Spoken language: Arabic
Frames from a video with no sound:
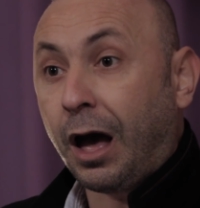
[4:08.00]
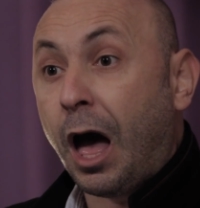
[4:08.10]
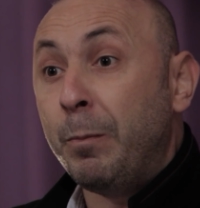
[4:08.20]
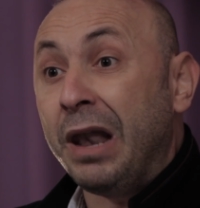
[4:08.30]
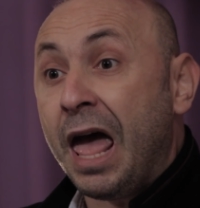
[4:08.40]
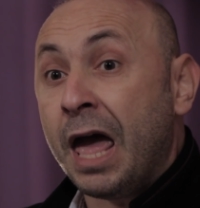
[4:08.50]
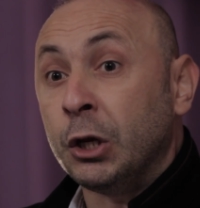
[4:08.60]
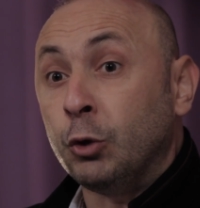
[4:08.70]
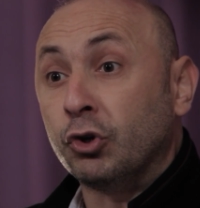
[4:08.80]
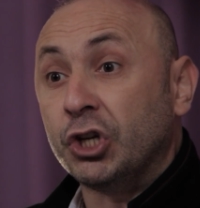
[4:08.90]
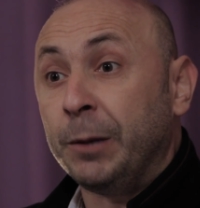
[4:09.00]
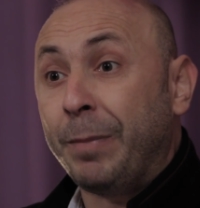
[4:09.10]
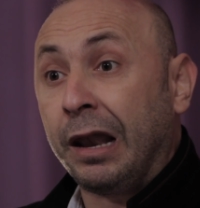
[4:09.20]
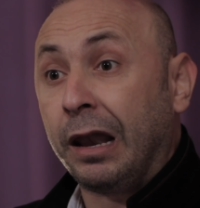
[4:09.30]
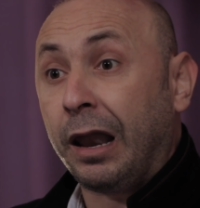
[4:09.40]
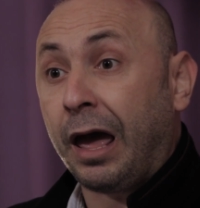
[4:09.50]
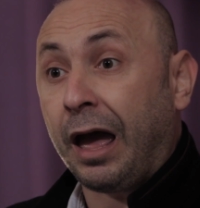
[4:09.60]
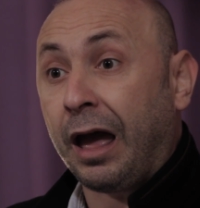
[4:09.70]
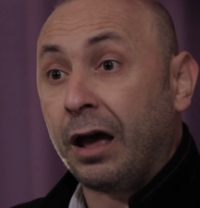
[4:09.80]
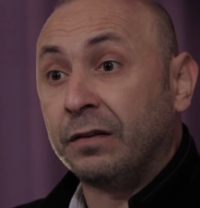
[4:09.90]
قبل ان يجيب
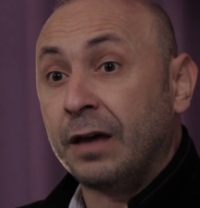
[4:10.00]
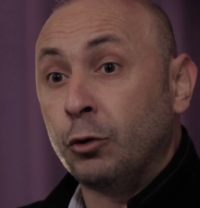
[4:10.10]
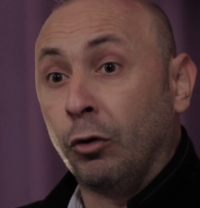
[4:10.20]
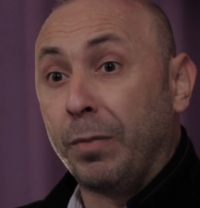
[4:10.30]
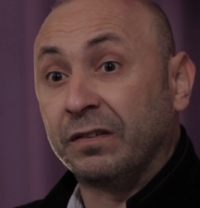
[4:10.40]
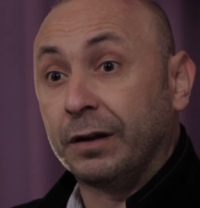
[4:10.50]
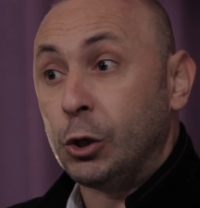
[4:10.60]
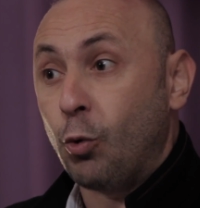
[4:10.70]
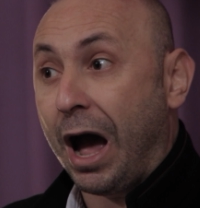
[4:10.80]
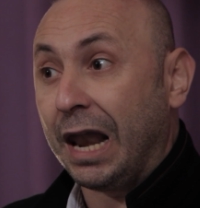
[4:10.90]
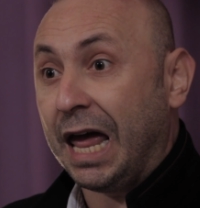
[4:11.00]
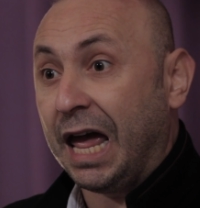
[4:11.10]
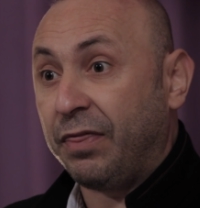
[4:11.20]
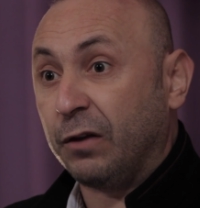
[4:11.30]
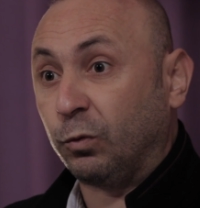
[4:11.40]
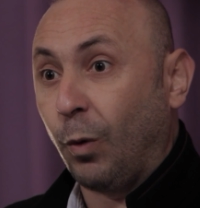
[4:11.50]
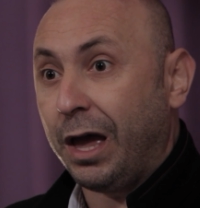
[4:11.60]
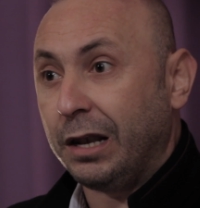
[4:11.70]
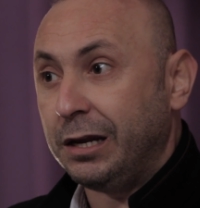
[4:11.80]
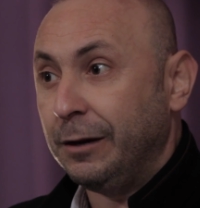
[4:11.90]
الحسن البصري على هذا
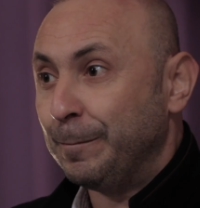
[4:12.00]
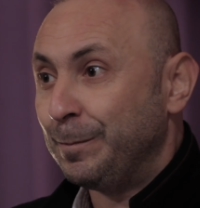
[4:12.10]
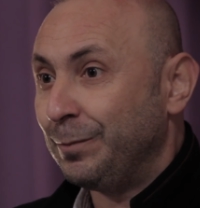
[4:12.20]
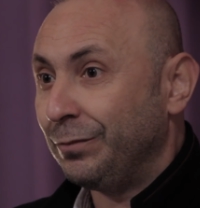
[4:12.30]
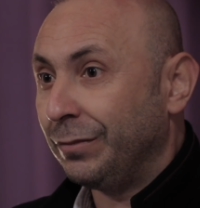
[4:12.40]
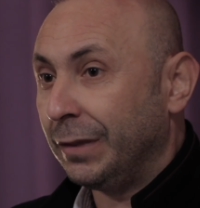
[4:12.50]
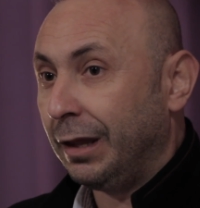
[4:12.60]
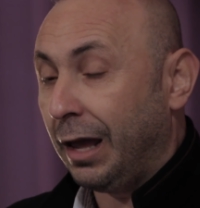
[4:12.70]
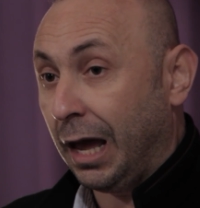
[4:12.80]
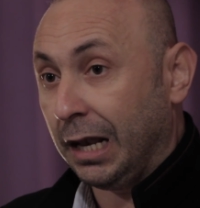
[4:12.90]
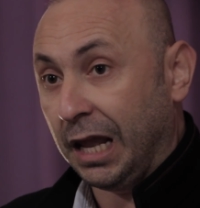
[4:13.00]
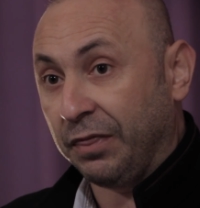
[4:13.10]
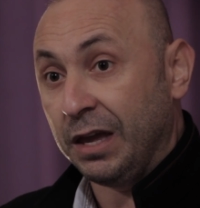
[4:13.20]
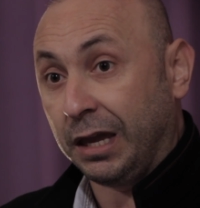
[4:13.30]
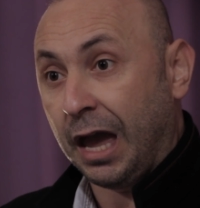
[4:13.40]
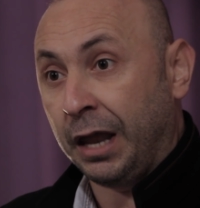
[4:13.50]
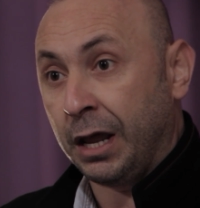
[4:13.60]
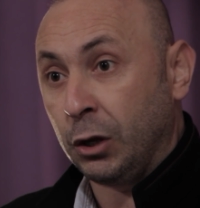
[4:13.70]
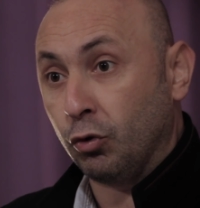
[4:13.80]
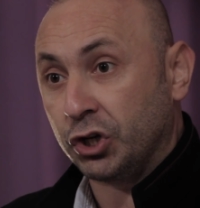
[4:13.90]
السؤال الذي كان
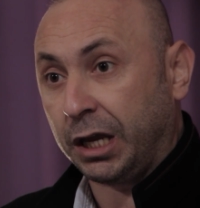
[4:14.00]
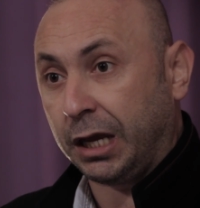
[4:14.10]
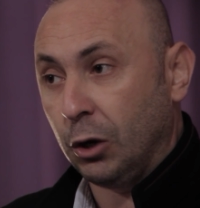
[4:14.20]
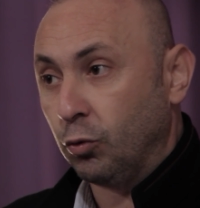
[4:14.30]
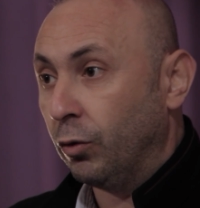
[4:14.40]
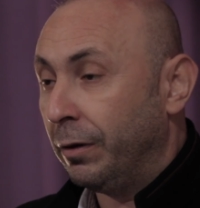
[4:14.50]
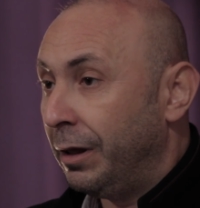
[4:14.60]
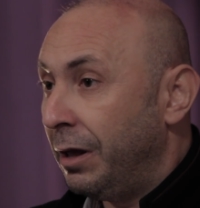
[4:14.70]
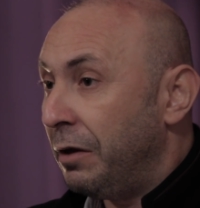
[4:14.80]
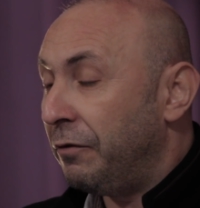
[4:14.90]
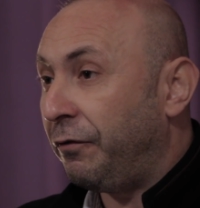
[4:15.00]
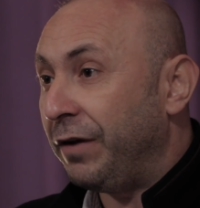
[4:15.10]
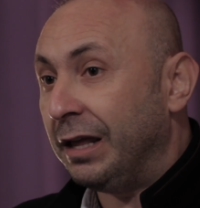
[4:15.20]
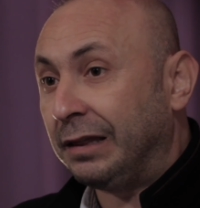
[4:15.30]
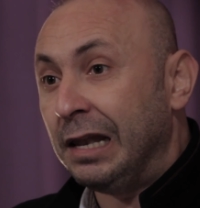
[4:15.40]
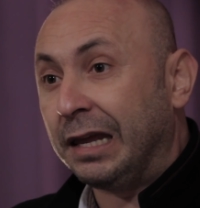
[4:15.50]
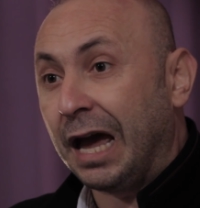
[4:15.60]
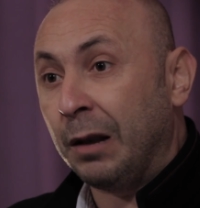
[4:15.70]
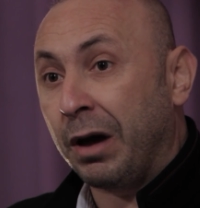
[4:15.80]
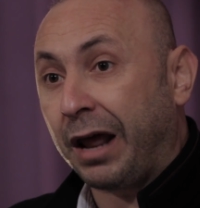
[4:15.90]
يشكل في تلك
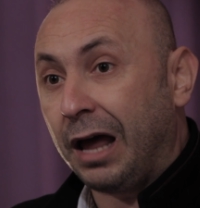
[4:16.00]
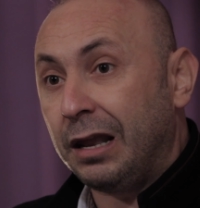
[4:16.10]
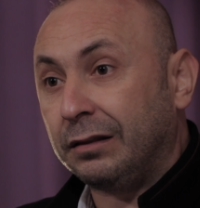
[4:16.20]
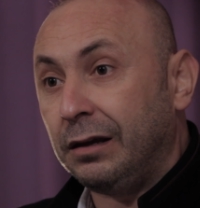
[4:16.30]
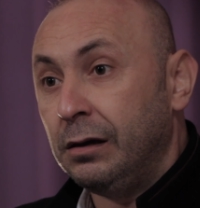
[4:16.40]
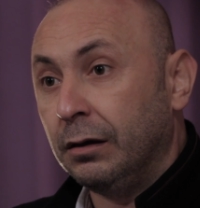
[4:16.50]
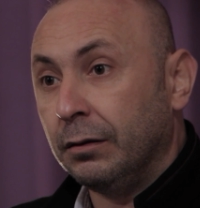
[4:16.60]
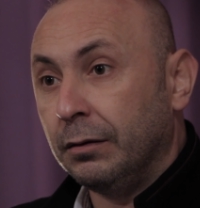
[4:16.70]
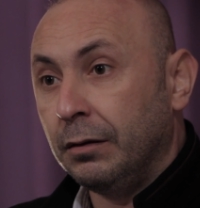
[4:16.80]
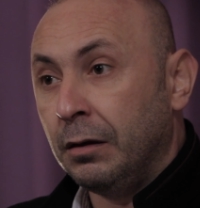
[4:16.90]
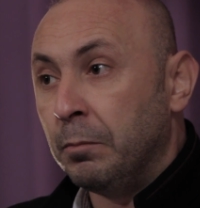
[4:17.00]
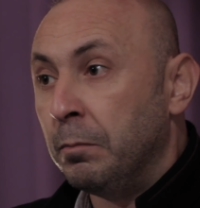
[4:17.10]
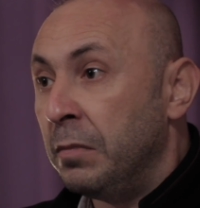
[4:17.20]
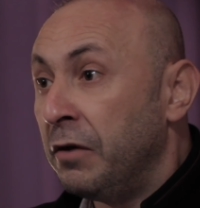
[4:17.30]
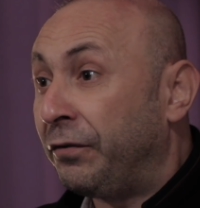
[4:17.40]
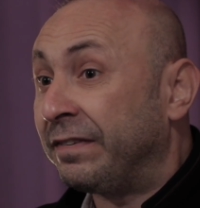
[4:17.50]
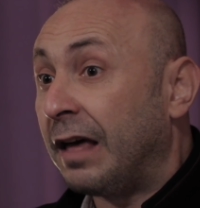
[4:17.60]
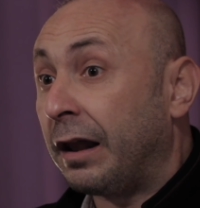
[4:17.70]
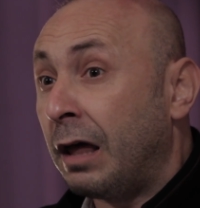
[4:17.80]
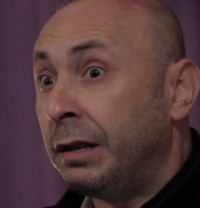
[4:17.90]
المرحله
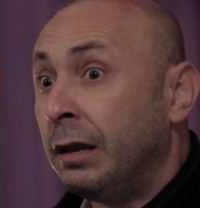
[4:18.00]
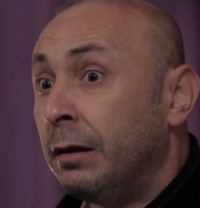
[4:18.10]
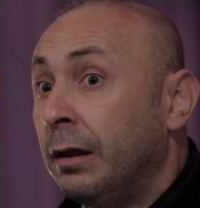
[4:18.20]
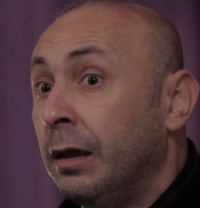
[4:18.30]
مفصرا